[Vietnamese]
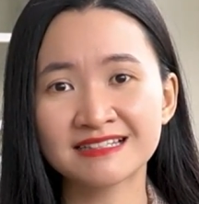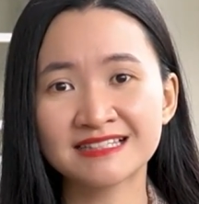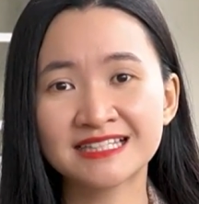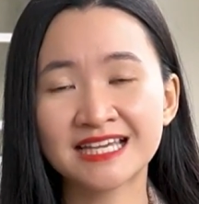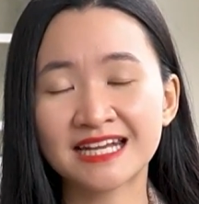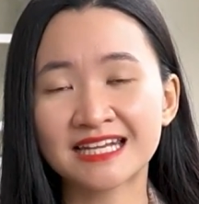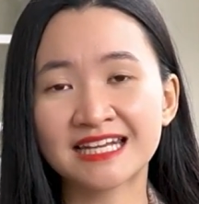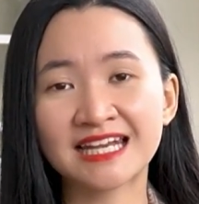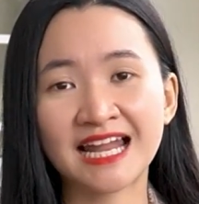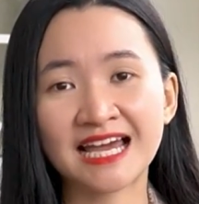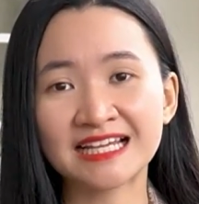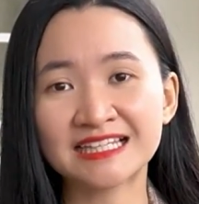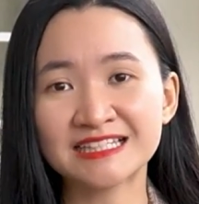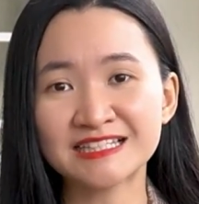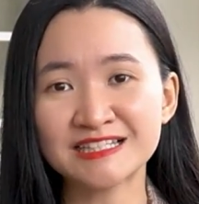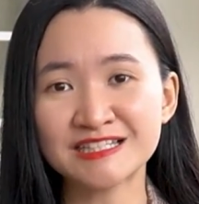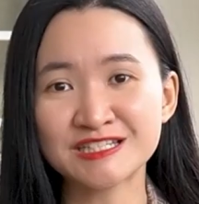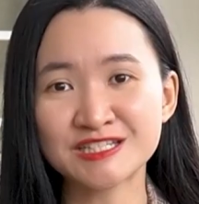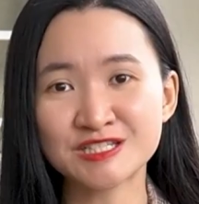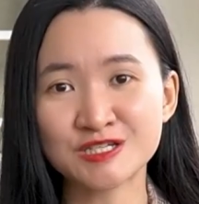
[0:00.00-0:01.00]
nhận
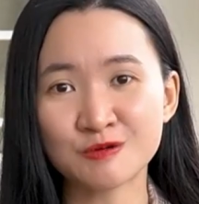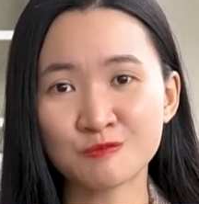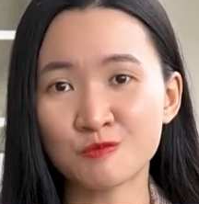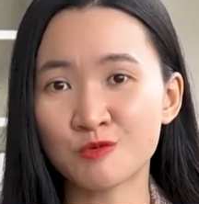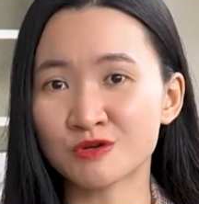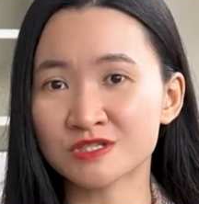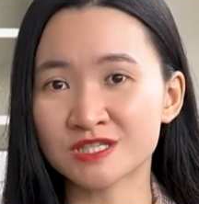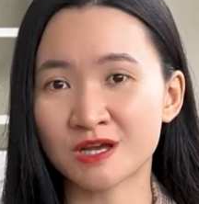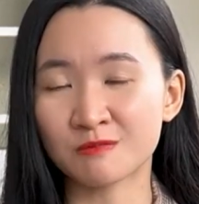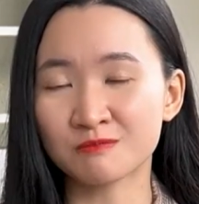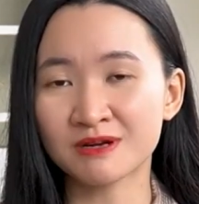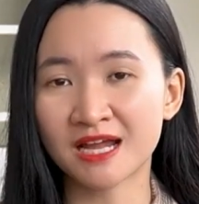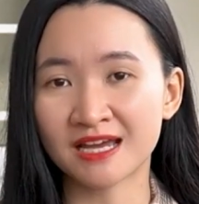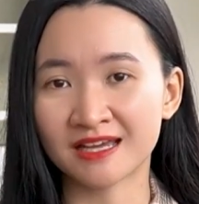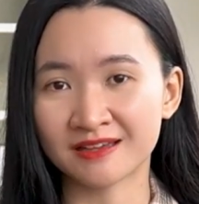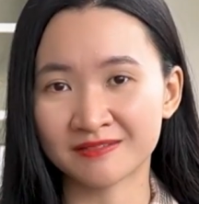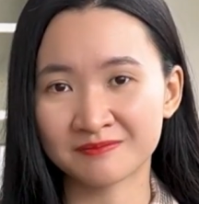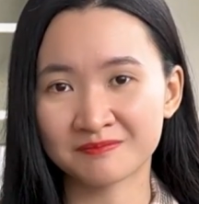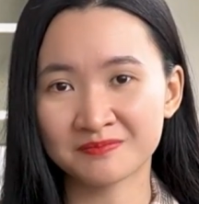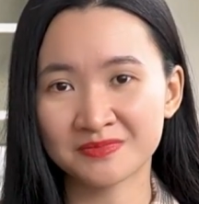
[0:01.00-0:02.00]
lãnh trong cuộc sống
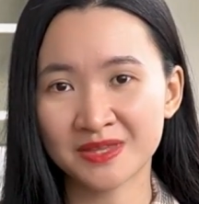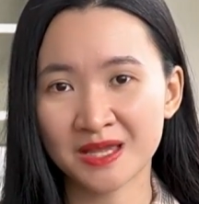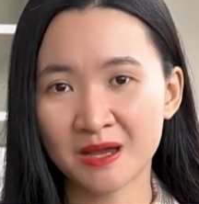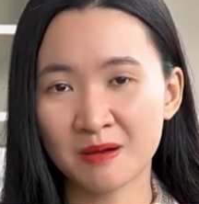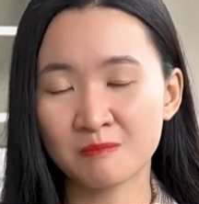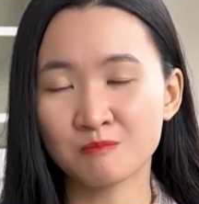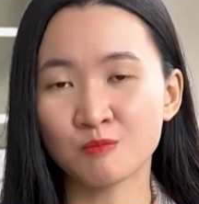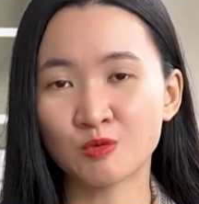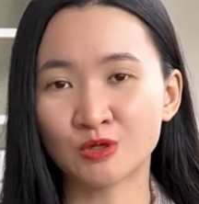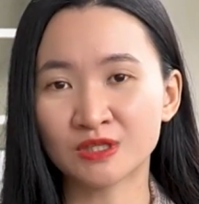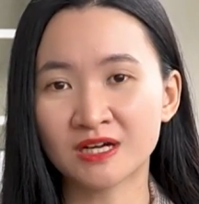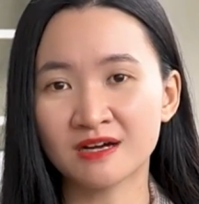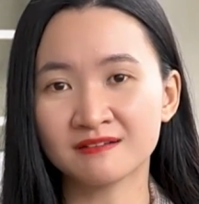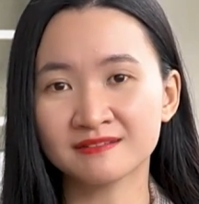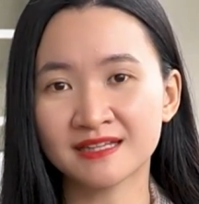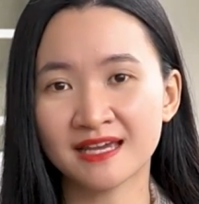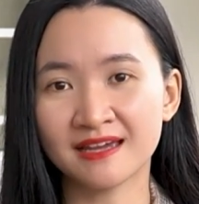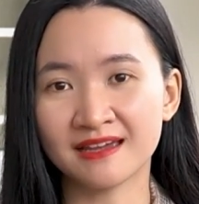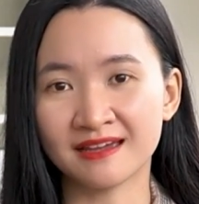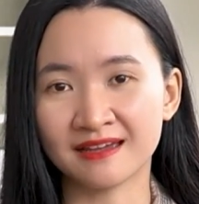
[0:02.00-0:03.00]
này một
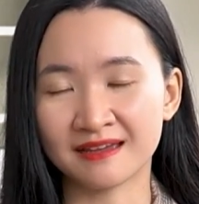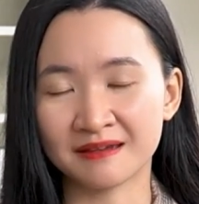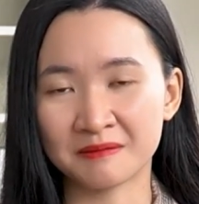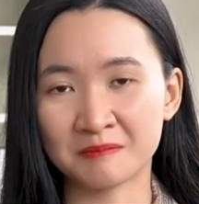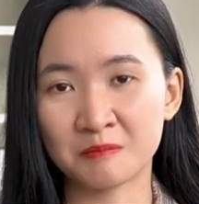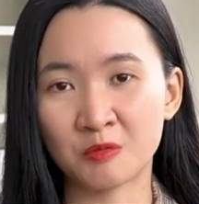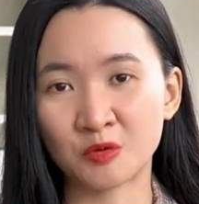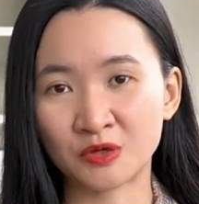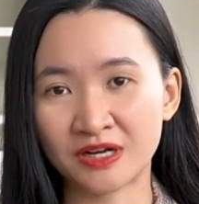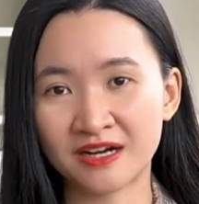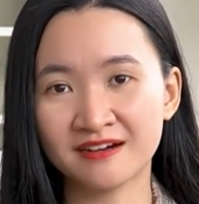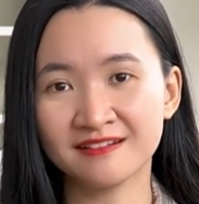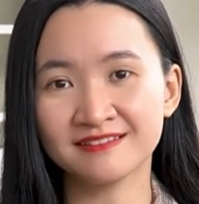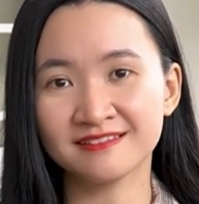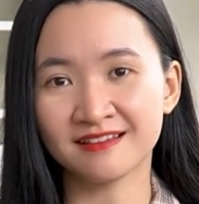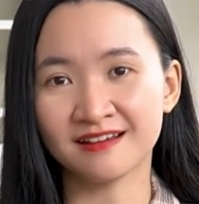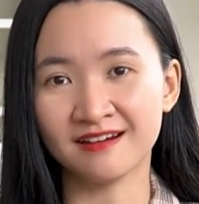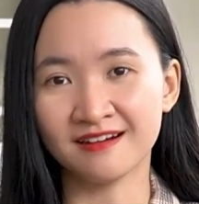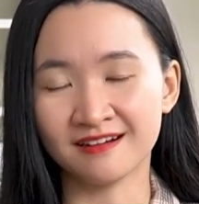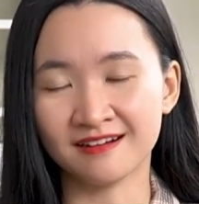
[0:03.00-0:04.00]
cơ thể một hơi
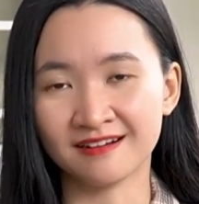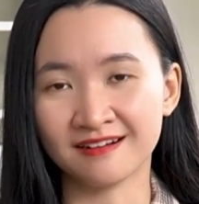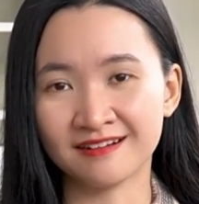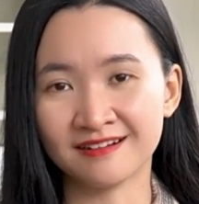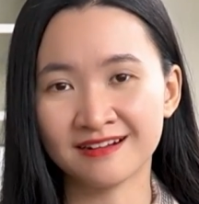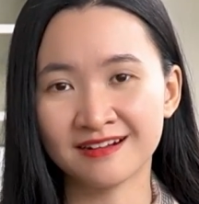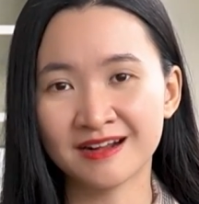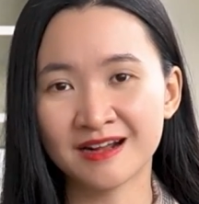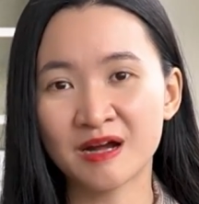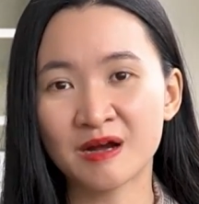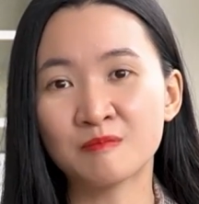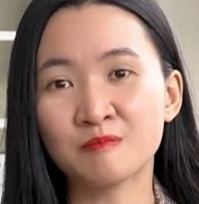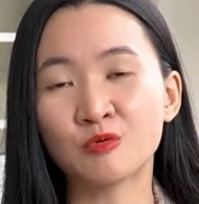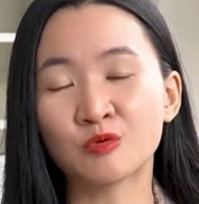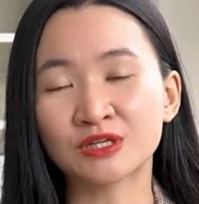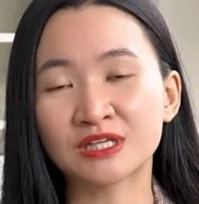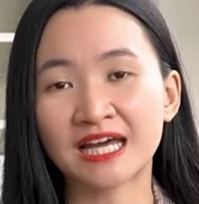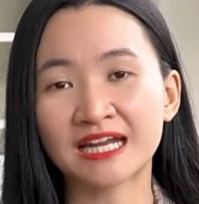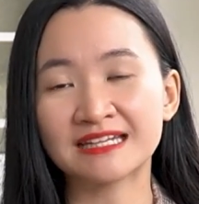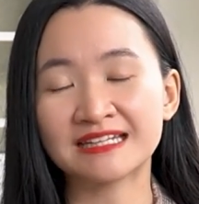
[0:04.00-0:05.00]
thở
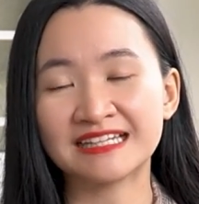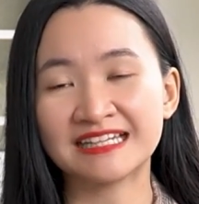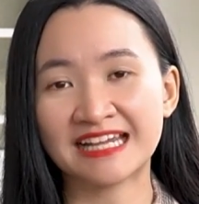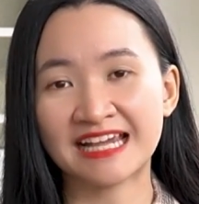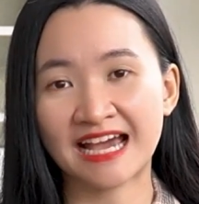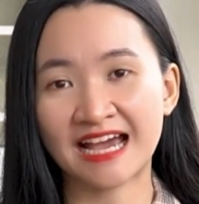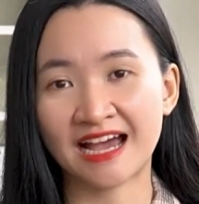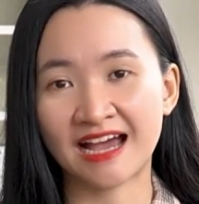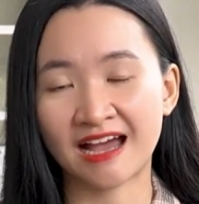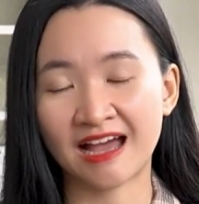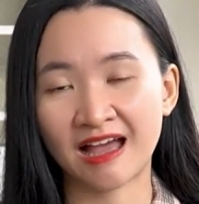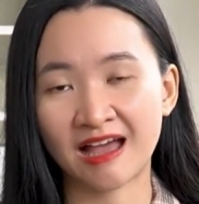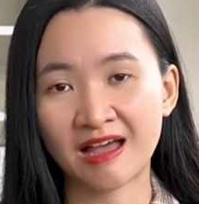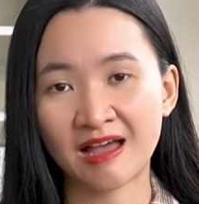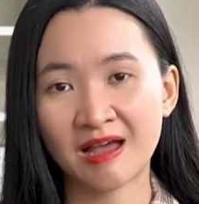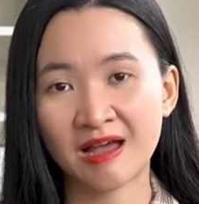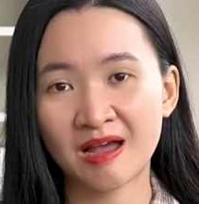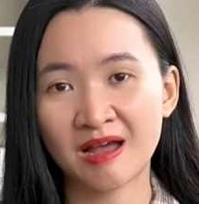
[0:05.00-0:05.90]
một căn nhà